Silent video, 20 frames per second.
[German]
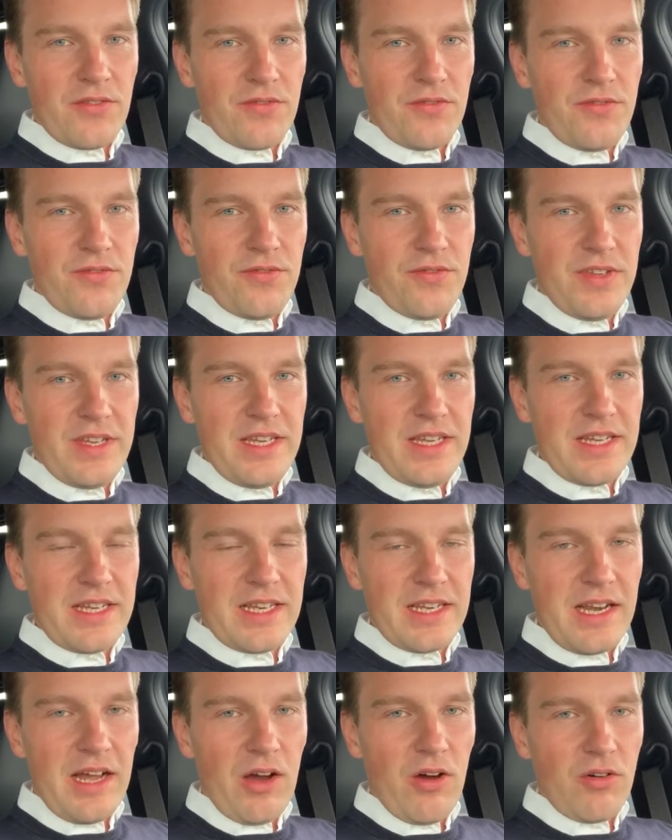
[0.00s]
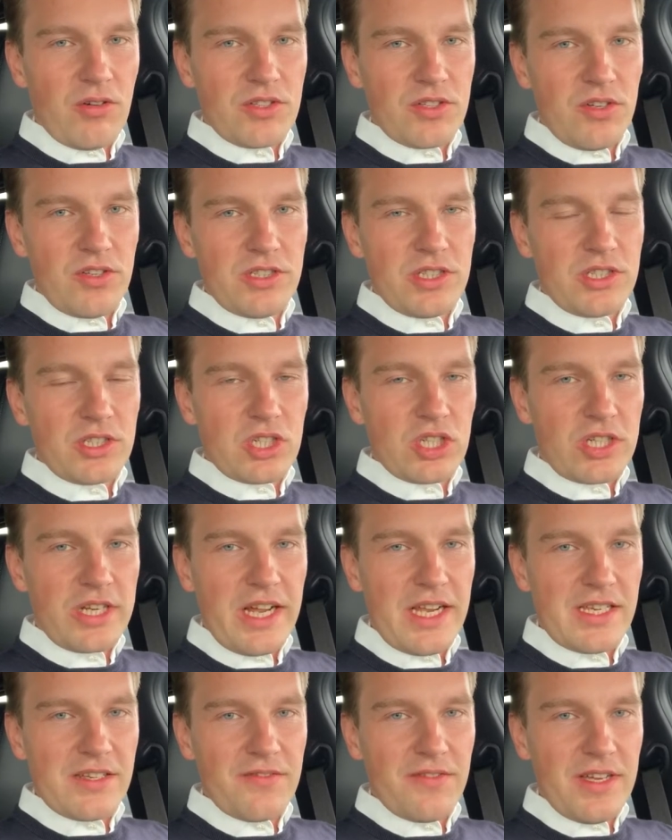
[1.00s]
wie genau sollen die
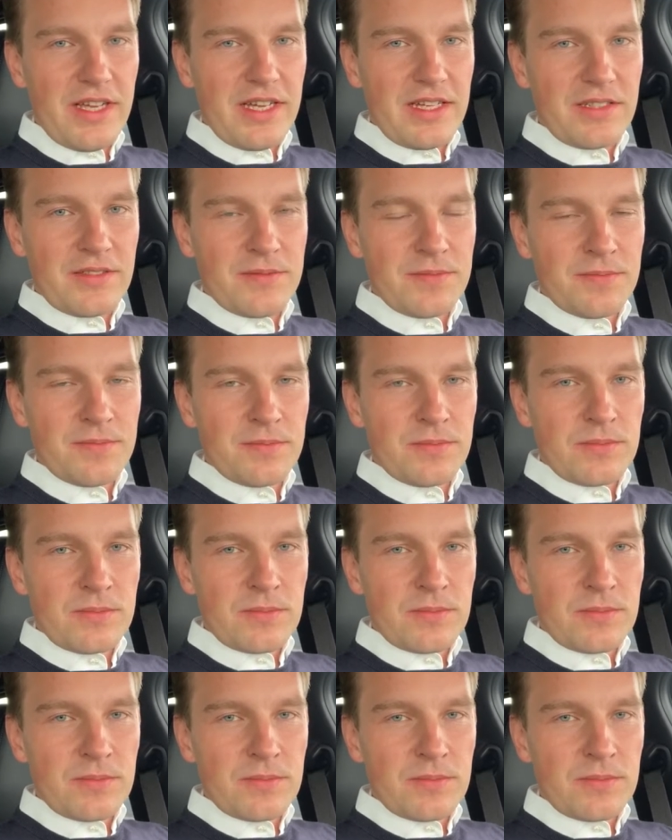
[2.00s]
gestellt werden,